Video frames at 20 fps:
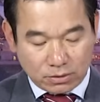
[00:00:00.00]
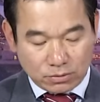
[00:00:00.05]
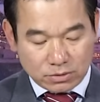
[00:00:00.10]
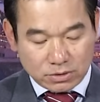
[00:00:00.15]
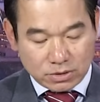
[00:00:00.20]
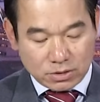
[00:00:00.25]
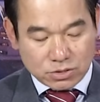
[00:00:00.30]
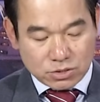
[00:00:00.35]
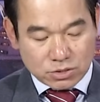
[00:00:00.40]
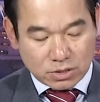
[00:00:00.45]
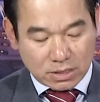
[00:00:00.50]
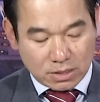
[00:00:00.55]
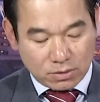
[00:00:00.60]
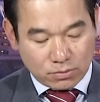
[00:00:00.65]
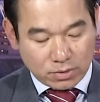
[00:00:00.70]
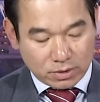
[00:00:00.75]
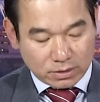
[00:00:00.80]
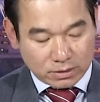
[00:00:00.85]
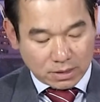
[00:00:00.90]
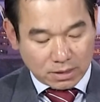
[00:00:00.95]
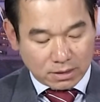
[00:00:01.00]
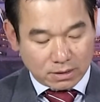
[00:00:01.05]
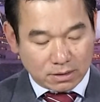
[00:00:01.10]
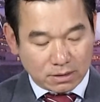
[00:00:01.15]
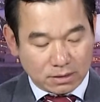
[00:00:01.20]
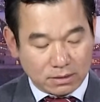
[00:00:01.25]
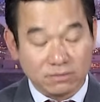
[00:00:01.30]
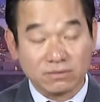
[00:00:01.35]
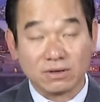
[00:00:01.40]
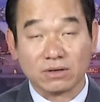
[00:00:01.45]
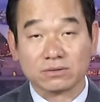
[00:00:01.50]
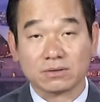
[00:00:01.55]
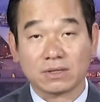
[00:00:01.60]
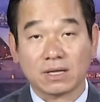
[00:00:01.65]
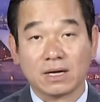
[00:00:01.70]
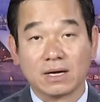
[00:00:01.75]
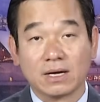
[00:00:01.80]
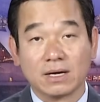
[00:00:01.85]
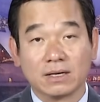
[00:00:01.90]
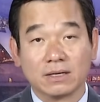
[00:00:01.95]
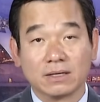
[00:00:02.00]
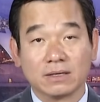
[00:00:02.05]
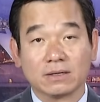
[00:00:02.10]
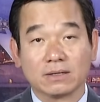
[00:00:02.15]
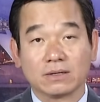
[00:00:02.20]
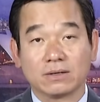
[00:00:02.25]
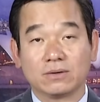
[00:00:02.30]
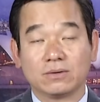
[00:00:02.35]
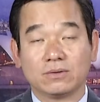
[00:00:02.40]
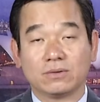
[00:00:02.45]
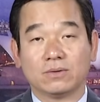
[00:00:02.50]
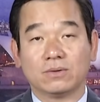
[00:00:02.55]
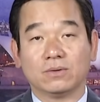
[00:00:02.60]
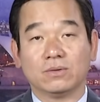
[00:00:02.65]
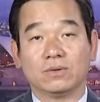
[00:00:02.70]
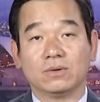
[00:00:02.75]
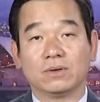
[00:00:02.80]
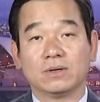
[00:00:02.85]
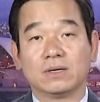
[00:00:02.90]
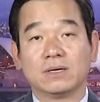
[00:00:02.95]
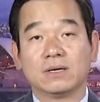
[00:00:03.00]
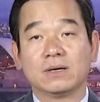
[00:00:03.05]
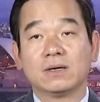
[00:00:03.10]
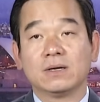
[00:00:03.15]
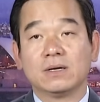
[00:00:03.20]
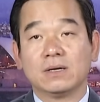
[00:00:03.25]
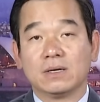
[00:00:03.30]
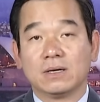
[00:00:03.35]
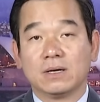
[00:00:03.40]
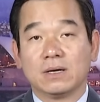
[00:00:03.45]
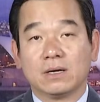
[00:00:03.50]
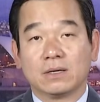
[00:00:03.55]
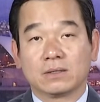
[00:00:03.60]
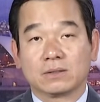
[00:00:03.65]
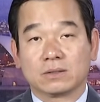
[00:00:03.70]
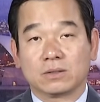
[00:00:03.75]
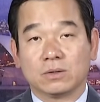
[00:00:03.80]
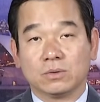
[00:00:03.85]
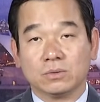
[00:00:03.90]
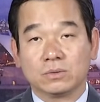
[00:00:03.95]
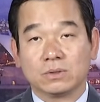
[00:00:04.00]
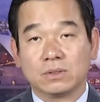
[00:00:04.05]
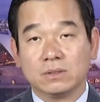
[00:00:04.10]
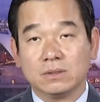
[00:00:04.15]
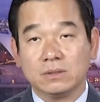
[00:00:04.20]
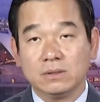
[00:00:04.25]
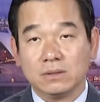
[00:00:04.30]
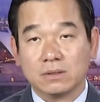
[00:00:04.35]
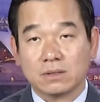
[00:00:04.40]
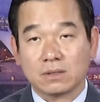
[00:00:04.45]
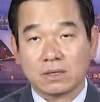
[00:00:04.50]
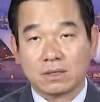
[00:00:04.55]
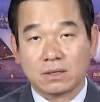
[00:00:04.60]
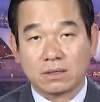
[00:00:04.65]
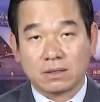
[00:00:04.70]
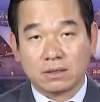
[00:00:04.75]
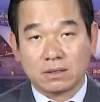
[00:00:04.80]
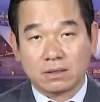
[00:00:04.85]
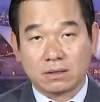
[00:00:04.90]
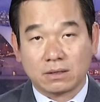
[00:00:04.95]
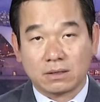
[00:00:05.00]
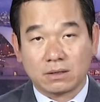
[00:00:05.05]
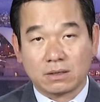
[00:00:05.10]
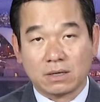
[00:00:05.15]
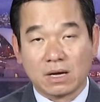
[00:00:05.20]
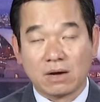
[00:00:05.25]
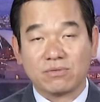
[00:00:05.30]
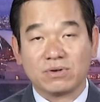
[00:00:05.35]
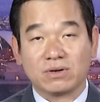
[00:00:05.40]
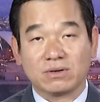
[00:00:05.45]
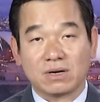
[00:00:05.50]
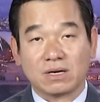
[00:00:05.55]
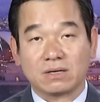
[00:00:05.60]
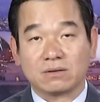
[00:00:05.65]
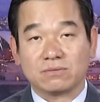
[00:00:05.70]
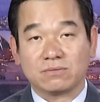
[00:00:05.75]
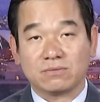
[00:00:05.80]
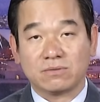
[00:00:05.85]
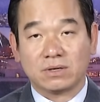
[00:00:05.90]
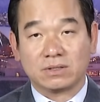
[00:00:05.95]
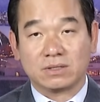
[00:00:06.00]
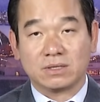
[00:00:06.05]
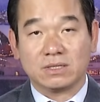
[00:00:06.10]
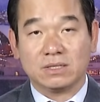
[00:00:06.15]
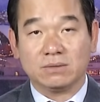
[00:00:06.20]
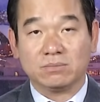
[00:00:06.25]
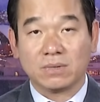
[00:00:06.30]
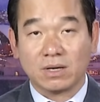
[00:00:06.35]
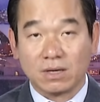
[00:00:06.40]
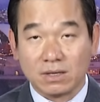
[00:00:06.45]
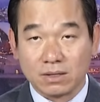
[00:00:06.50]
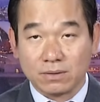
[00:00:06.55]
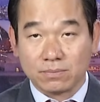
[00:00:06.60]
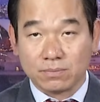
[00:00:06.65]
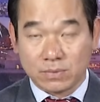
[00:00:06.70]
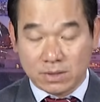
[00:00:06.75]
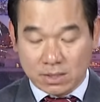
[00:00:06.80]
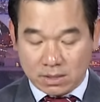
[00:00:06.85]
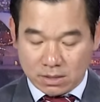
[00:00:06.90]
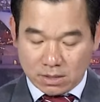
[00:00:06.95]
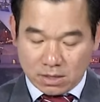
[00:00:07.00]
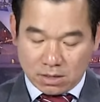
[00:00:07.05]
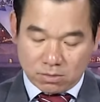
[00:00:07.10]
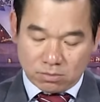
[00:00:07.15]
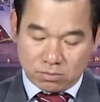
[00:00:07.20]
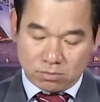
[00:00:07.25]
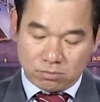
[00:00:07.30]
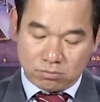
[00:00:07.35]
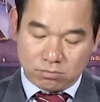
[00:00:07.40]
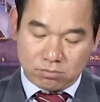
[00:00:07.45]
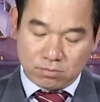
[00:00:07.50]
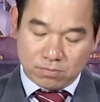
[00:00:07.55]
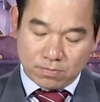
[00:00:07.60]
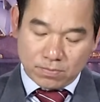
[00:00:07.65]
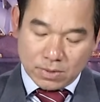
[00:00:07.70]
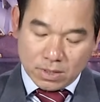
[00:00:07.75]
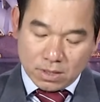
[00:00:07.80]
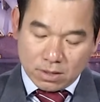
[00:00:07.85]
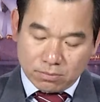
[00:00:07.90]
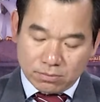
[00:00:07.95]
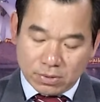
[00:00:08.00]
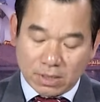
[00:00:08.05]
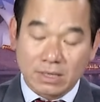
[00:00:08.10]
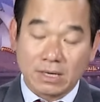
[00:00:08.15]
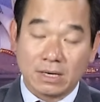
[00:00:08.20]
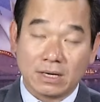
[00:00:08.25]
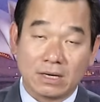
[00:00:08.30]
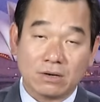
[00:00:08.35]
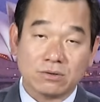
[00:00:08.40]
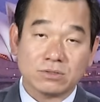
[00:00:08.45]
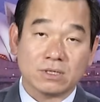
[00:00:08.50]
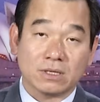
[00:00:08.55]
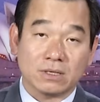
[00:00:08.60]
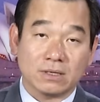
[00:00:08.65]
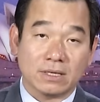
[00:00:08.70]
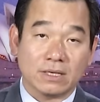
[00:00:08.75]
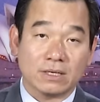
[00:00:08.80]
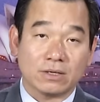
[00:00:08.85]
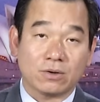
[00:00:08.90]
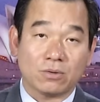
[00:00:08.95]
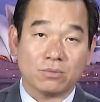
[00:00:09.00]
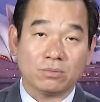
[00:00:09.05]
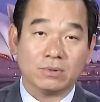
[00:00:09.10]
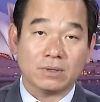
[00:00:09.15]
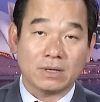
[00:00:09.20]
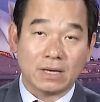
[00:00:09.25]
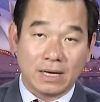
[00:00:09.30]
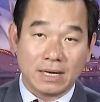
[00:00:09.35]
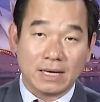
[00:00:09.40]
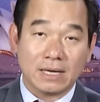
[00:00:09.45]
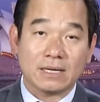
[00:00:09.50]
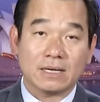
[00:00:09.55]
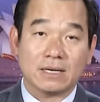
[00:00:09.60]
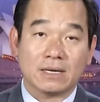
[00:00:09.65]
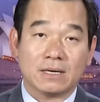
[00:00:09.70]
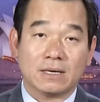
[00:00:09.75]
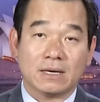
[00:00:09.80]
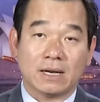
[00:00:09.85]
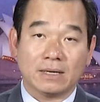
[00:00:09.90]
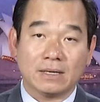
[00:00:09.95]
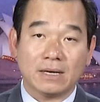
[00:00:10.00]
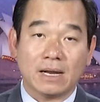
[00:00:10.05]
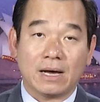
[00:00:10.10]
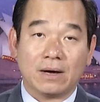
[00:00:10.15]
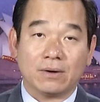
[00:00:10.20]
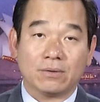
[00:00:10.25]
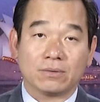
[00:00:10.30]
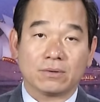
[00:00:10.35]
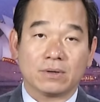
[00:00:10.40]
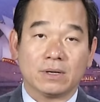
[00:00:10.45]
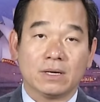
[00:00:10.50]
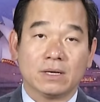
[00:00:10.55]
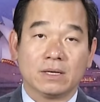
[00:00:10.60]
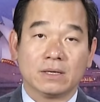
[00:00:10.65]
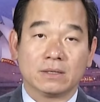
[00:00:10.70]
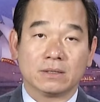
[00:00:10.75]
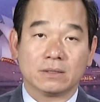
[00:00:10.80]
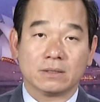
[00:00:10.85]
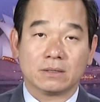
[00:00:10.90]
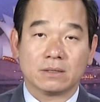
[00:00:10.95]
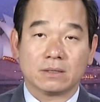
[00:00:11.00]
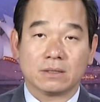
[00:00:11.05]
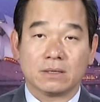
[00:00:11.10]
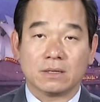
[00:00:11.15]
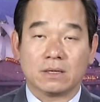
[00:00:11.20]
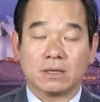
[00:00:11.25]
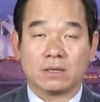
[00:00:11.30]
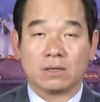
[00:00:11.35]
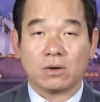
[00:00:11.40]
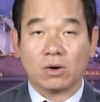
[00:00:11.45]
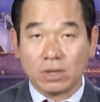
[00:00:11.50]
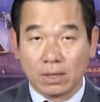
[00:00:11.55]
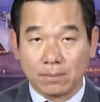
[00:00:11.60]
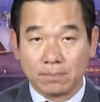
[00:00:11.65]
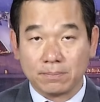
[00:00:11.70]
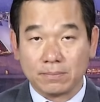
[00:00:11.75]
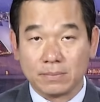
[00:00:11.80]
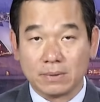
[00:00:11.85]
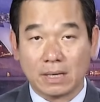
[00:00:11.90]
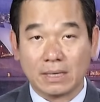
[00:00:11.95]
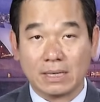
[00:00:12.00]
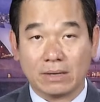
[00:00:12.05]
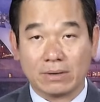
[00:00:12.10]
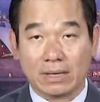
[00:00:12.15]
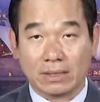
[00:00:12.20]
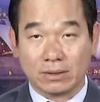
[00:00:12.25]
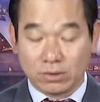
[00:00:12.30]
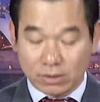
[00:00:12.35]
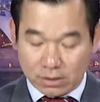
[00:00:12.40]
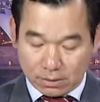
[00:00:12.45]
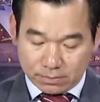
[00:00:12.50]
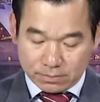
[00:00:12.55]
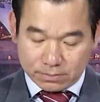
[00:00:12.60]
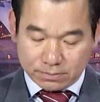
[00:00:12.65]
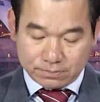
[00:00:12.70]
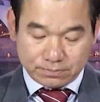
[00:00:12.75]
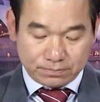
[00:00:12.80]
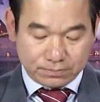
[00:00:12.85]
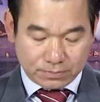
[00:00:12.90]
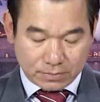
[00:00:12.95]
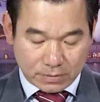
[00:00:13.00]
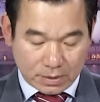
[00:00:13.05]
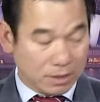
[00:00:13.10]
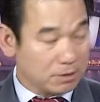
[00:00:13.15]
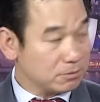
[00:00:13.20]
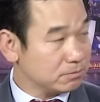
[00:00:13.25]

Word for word: Thủ tướng John Howard thất cử vào tay của Thủ tướng Kevin Rudd vào thời điểm đó, thì ông Brendan Nelson này cũng đã lãnh đạo à, à đối lập, lãnh đạo Thế đảng nghĩa đối là lập. trở thành lãnh dạ.